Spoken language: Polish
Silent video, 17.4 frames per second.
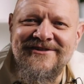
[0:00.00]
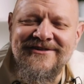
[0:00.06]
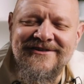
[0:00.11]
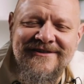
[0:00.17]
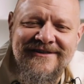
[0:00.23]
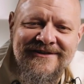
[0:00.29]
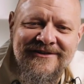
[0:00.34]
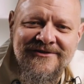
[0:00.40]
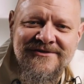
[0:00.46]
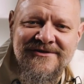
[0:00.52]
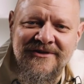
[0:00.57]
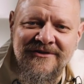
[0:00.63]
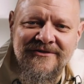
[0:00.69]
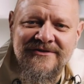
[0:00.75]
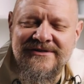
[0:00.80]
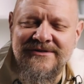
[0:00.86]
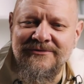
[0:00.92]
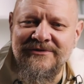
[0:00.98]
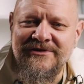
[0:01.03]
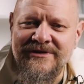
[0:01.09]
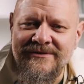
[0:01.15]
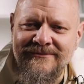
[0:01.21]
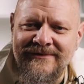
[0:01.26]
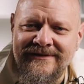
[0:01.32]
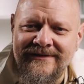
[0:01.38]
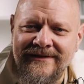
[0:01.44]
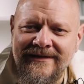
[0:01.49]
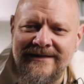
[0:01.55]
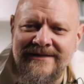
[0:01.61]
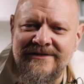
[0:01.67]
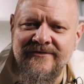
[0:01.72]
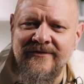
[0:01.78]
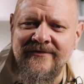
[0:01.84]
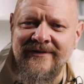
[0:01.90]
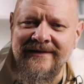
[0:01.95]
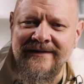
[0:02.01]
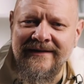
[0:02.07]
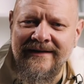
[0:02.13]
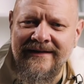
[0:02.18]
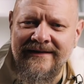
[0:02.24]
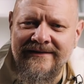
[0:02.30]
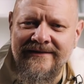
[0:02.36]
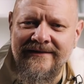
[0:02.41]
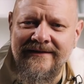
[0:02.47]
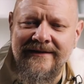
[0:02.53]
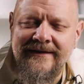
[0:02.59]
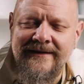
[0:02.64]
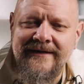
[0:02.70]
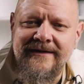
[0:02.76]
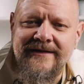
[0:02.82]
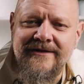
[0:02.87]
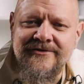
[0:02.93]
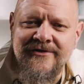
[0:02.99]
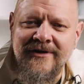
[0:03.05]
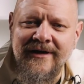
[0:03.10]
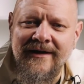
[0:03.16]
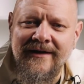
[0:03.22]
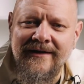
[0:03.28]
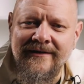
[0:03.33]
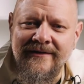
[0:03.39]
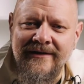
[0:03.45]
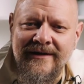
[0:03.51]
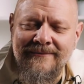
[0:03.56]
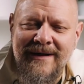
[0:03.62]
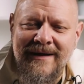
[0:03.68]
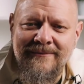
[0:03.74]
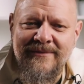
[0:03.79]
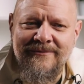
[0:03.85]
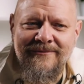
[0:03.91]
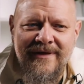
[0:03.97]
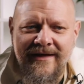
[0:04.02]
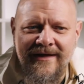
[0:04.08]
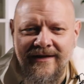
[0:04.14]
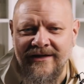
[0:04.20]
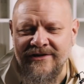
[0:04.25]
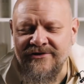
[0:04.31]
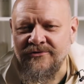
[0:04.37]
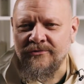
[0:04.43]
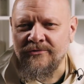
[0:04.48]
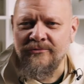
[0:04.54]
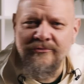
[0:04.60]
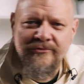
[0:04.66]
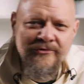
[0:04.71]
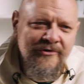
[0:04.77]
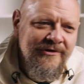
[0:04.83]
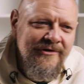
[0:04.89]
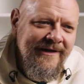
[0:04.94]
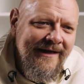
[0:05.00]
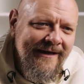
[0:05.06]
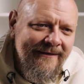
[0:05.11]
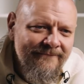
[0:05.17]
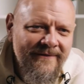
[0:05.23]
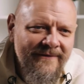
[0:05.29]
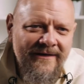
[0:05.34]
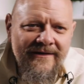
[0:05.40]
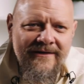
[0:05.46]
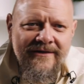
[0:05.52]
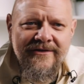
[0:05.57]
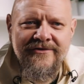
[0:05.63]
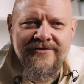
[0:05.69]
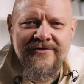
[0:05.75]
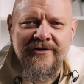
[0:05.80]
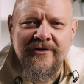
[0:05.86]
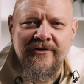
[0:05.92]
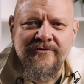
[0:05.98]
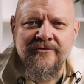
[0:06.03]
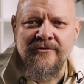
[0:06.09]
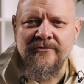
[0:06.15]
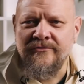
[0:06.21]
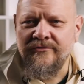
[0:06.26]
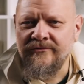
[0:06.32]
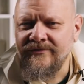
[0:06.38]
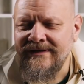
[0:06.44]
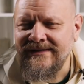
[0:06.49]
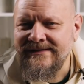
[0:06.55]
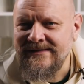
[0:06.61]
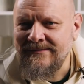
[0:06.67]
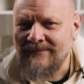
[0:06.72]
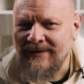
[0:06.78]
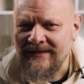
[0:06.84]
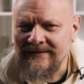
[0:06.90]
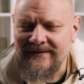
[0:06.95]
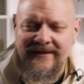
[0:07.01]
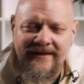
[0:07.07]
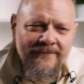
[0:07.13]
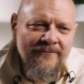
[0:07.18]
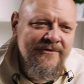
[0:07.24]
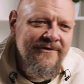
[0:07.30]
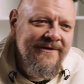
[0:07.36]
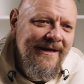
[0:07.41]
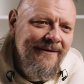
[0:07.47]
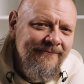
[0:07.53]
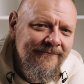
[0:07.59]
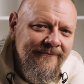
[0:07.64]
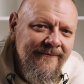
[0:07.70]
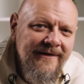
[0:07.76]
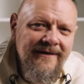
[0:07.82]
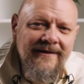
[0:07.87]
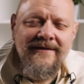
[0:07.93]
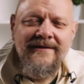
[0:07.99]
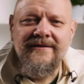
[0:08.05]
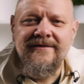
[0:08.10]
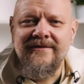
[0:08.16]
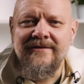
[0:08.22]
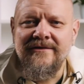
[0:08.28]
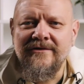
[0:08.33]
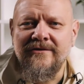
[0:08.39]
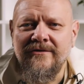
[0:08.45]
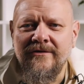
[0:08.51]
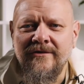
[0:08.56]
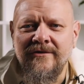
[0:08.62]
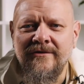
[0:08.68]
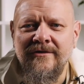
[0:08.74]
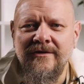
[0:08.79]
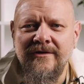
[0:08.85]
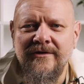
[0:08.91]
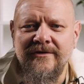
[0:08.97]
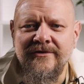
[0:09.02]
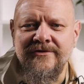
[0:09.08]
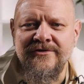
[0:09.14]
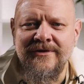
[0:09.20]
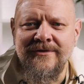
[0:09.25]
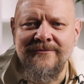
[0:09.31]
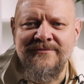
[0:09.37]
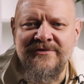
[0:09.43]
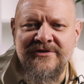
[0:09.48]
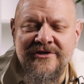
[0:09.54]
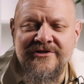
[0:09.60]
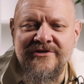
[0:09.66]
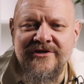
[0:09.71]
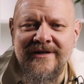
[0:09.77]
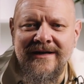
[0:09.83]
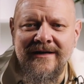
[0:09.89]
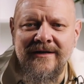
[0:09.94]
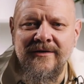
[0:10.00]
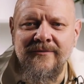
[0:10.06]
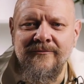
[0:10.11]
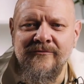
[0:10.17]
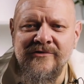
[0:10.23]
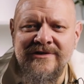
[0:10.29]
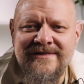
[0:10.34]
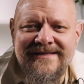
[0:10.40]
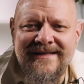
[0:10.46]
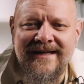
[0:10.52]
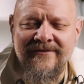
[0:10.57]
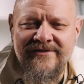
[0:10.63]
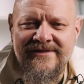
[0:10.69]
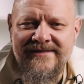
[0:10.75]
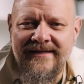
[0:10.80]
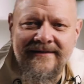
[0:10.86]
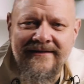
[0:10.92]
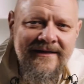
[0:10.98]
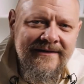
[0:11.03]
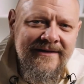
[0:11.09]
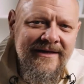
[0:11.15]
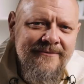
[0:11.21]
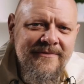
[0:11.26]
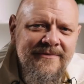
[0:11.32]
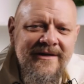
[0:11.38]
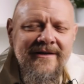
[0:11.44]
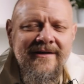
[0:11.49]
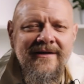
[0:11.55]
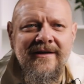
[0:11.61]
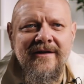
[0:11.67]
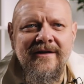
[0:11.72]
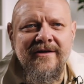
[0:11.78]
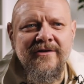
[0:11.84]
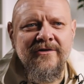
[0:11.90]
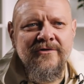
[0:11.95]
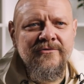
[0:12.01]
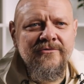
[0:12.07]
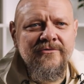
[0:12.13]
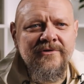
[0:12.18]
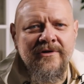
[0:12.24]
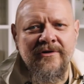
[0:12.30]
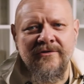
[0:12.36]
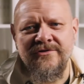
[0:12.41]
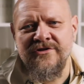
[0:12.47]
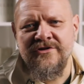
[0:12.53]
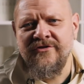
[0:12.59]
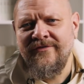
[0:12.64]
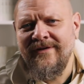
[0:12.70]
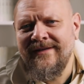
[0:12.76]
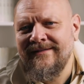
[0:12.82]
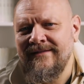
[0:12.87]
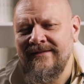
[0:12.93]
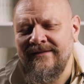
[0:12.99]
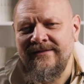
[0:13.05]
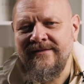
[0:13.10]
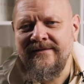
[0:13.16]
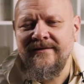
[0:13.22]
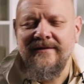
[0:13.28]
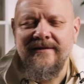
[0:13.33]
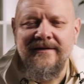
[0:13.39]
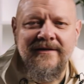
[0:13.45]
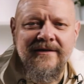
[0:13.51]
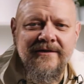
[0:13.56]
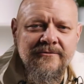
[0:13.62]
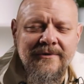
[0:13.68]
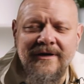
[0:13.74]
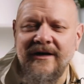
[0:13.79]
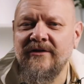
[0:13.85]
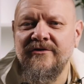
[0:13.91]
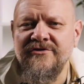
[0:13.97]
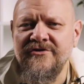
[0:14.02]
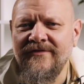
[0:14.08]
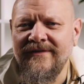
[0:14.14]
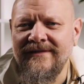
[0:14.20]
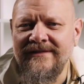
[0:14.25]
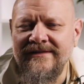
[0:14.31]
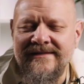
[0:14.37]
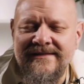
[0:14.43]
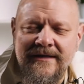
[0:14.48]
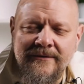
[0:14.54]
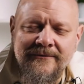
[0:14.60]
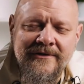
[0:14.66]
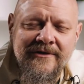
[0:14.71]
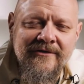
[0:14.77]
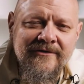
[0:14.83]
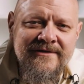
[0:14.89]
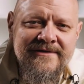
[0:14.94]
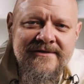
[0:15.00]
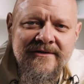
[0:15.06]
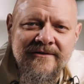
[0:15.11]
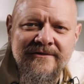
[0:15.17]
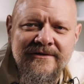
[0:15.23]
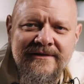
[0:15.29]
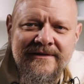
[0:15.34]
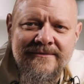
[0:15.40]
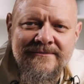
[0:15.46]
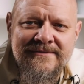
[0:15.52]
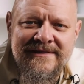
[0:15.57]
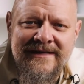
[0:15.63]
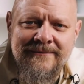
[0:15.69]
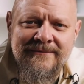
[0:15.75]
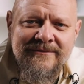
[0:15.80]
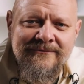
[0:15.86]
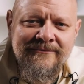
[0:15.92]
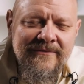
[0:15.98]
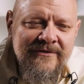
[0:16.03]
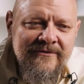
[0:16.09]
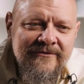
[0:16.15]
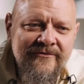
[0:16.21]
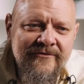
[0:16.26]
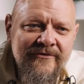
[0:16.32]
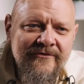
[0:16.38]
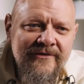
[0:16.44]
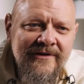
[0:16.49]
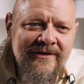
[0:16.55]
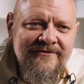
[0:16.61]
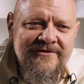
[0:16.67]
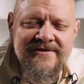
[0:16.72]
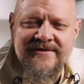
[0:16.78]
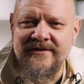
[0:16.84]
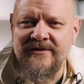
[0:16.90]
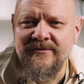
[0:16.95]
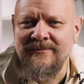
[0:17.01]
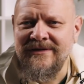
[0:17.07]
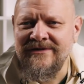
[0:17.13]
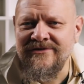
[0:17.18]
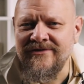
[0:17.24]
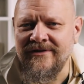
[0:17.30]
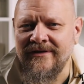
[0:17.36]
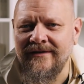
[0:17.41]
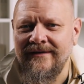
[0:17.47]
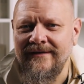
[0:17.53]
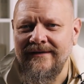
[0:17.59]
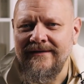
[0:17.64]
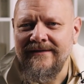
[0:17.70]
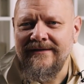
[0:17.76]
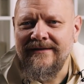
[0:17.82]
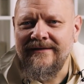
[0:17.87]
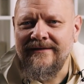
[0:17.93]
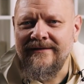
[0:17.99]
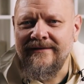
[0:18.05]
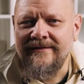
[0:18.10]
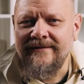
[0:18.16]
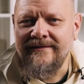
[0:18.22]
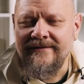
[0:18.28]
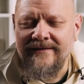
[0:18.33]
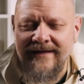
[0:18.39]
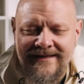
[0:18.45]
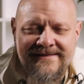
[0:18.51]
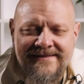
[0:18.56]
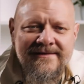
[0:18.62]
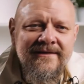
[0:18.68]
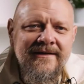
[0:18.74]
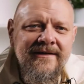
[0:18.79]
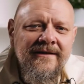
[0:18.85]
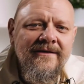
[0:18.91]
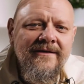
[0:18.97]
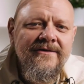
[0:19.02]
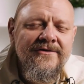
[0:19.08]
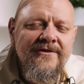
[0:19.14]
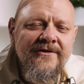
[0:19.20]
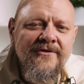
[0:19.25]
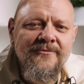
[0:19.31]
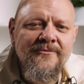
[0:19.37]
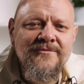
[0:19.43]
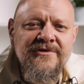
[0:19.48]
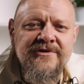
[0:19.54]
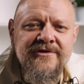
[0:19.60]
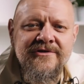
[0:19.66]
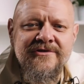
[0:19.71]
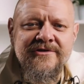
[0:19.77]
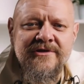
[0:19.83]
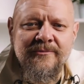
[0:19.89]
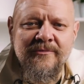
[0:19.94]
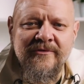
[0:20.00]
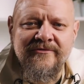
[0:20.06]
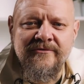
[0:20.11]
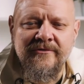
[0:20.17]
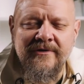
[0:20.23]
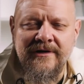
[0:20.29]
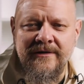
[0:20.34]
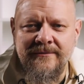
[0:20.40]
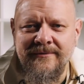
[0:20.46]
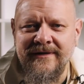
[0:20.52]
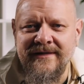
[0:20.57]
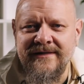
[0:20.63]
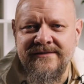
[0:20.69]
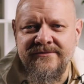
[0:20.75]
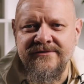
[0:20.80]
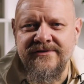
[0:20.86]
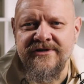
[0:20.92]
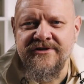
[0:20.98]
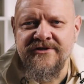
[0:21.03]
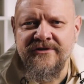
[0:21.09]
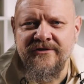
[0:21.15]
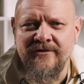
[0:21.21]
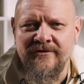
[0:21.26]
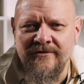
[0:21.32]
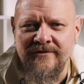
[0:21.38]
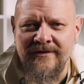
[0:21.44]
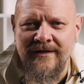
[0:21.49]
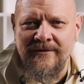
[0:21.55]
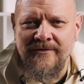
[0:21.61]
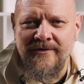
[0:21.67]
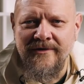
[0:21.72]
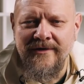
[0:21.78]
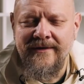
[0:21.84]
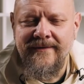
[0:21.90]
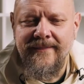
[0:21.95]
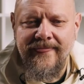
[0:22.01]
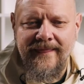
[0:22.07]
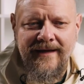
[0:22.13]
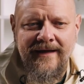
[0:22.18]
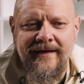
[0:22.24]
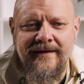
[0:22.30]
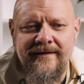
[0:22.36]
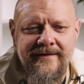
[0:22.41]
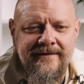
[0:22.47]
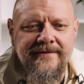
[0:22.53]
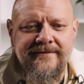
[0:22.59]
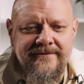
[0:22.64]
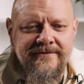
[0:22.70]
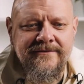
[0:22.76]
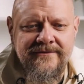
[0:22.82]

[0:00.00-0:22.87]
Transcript: czyli to, co słyszymy też w Ewangelii, że nie mamy biegać to tu, to tam, że oto tu jest Pan albo tam, tylko że przyjdzie jak błyskawica na niebie, który rozświetli, która rozświetli cały horyzont i tym samym e, dla wszystkich będzie E, jasne, że to przyjście powtórne Pana Jezusa się dokonało, ale e,